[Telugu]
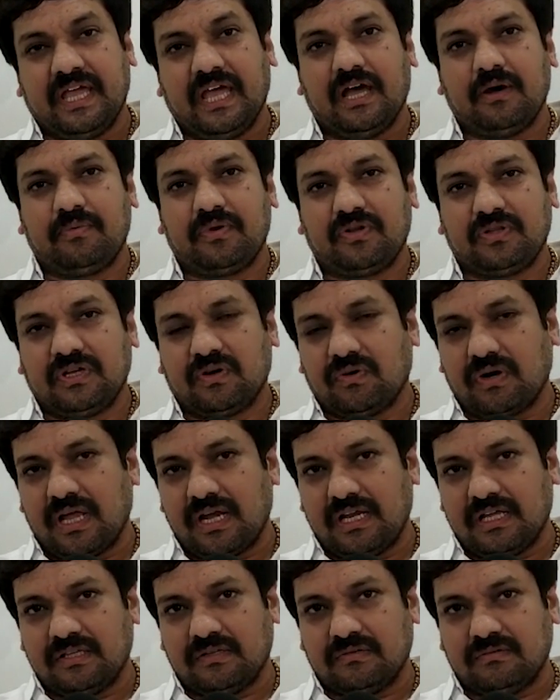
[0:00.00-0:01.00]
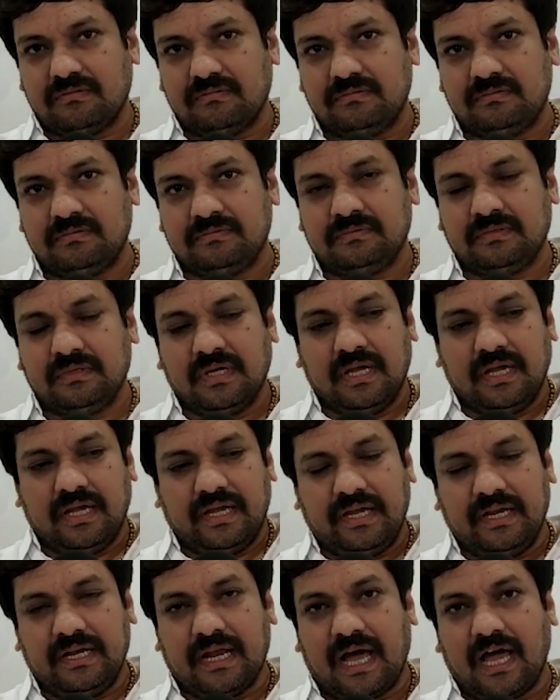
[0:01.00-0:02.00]
ఏ అభివృద్ధి కూడా లేదు
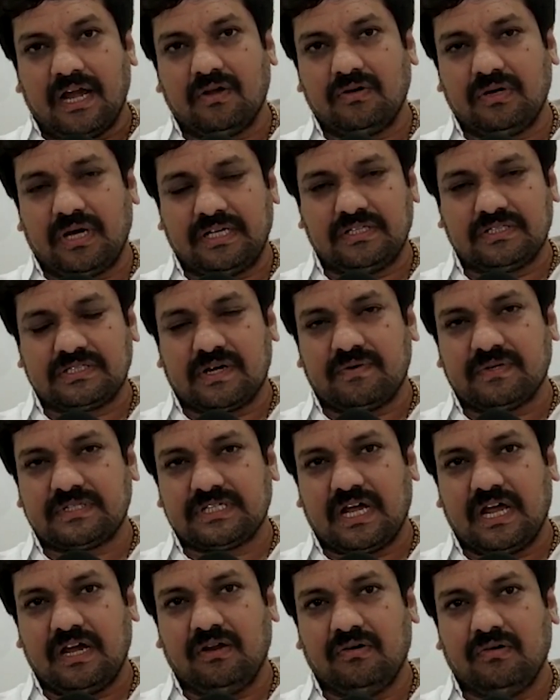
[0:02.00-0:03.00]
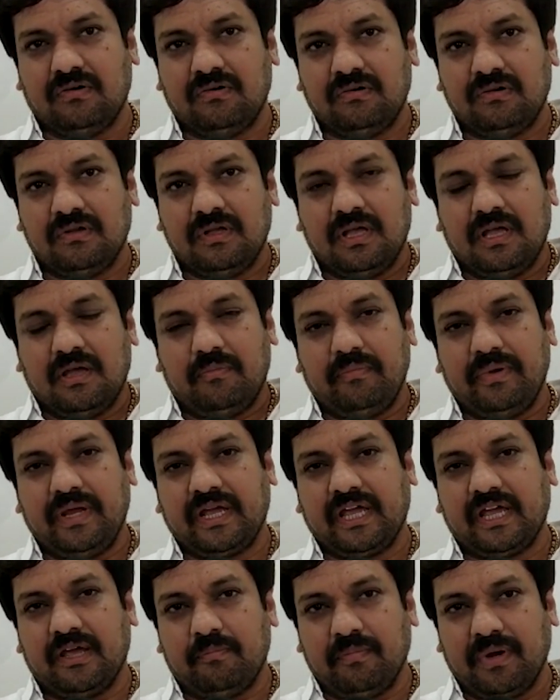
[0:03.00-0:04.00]
ఈ నాలుగు ఐదు సంవత్సరాలు
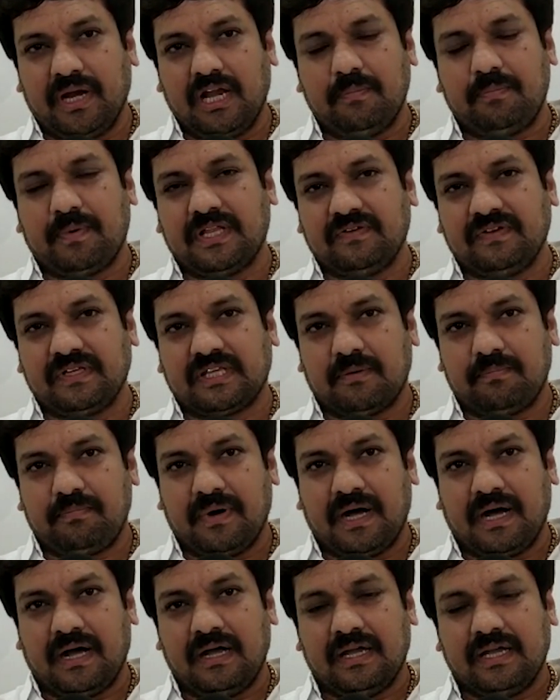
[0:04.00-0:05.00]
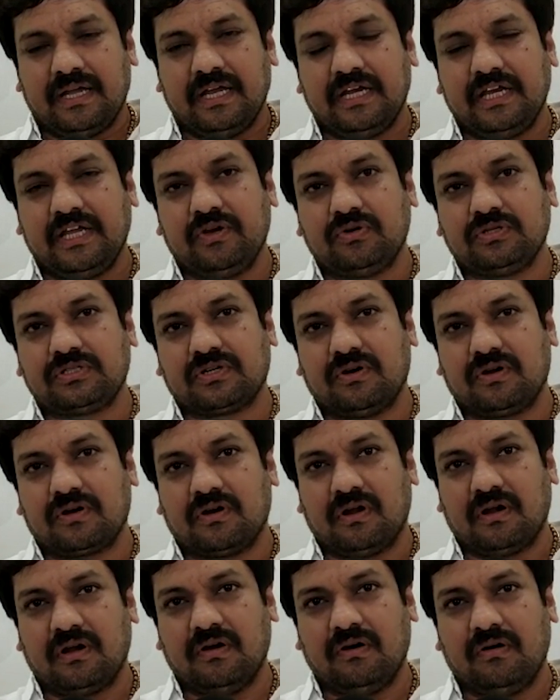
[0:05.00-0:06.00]
మీకు ఎమ్మెల్యే పదవి తప్ప ఈ
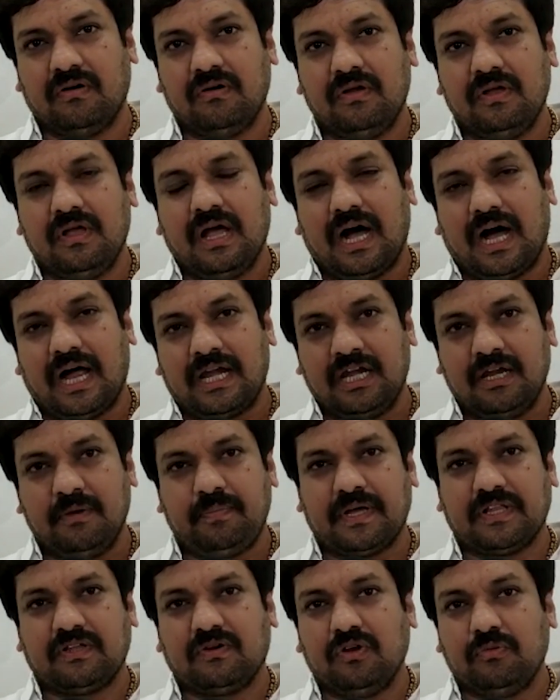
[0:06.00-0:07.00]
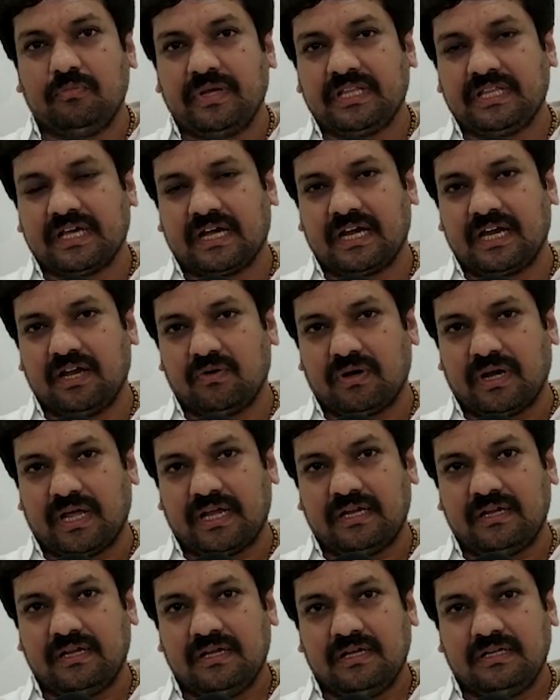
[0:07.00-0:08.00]
నియోజకవర్గంలో అన్ని పదవులు మీ దగ్గరే
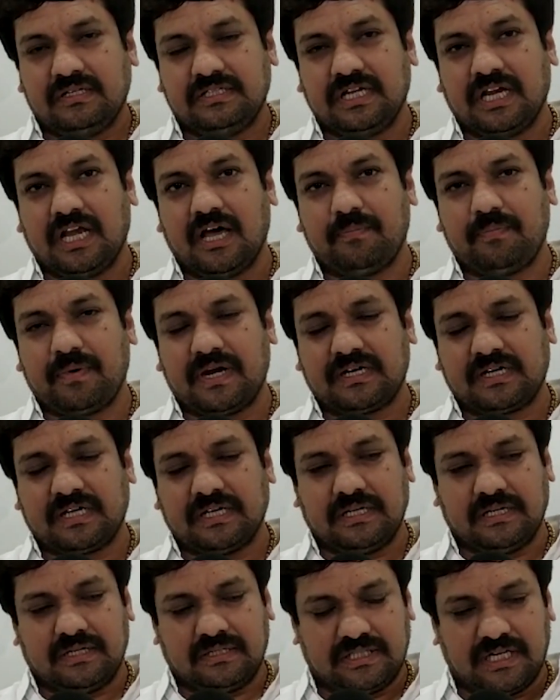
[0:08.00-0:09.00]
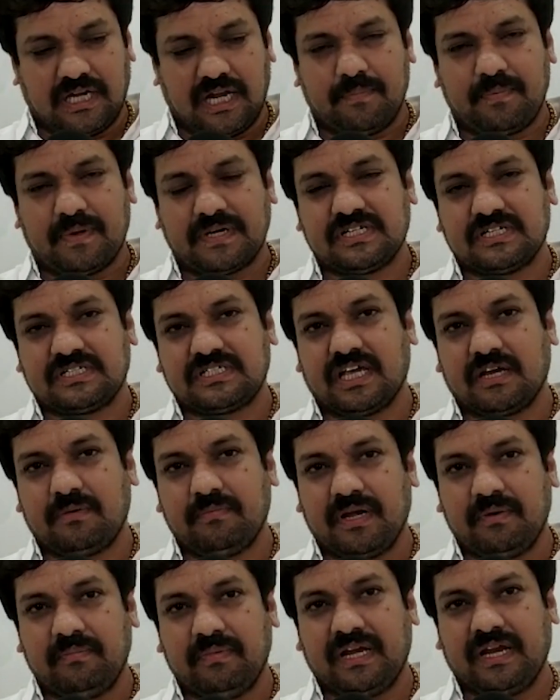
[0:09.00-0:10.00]
ఉన్నాయి జిల్లా పార్టీ జిల్లా పరిషత్
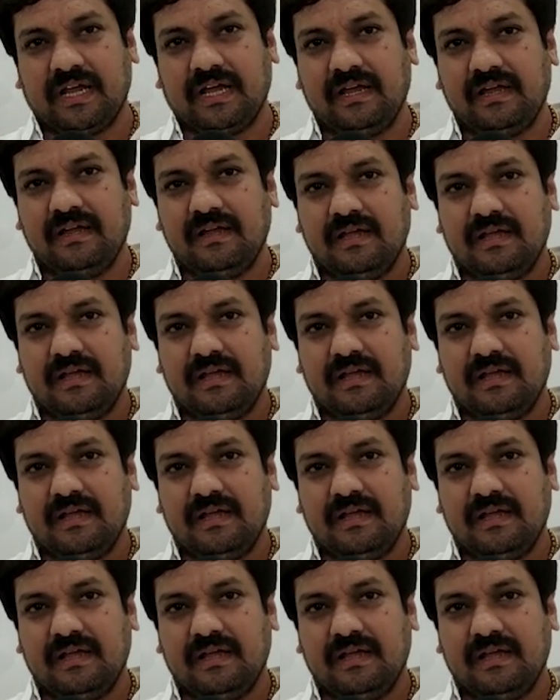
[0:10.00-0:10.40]
చైర్మన్ మీరే